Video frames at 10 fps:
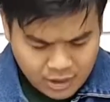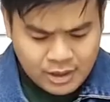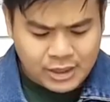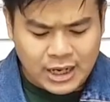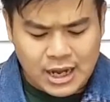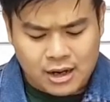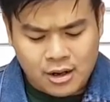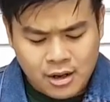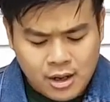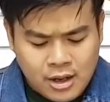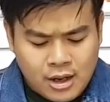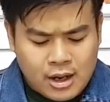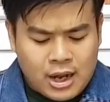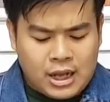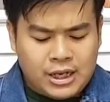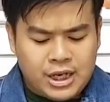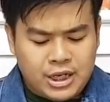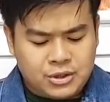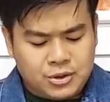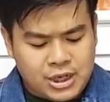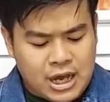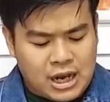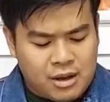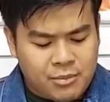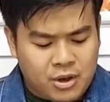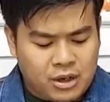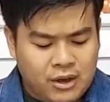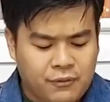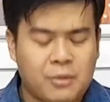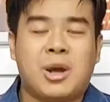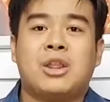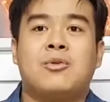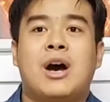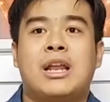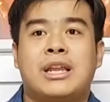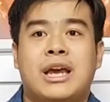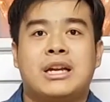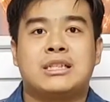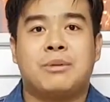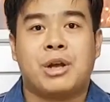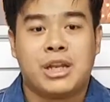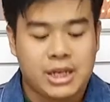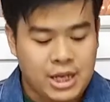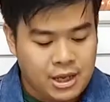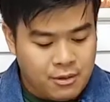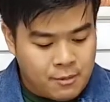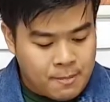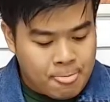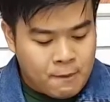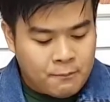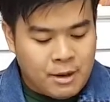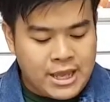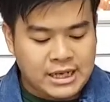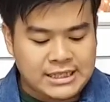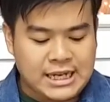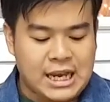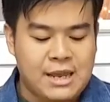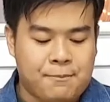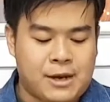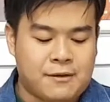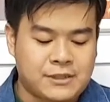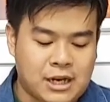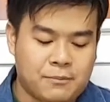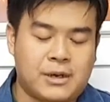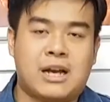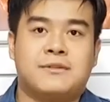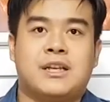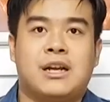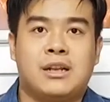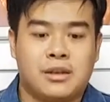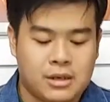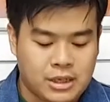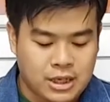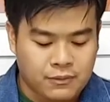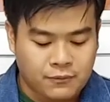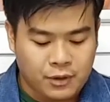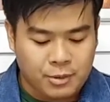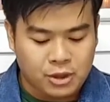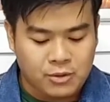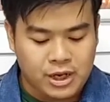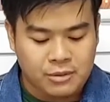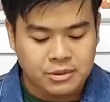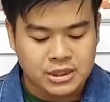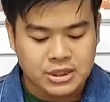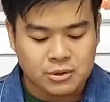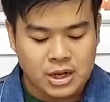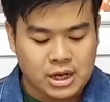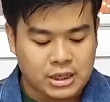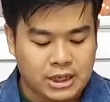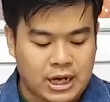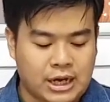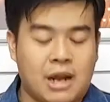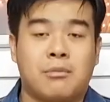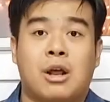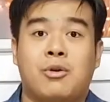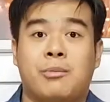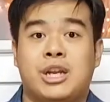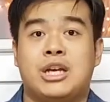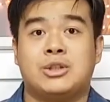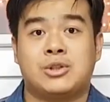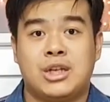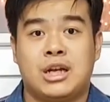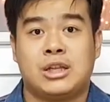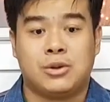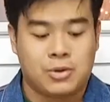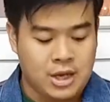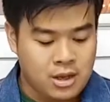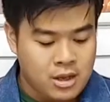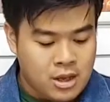dengar. Hal ini yang juga dialami oleh firman Tuhan di era zaman ini banyak sekali penafsiran-penafsiran dan firman Tuhan yang bisa saudara dengarkan melalui media sosial tentunya.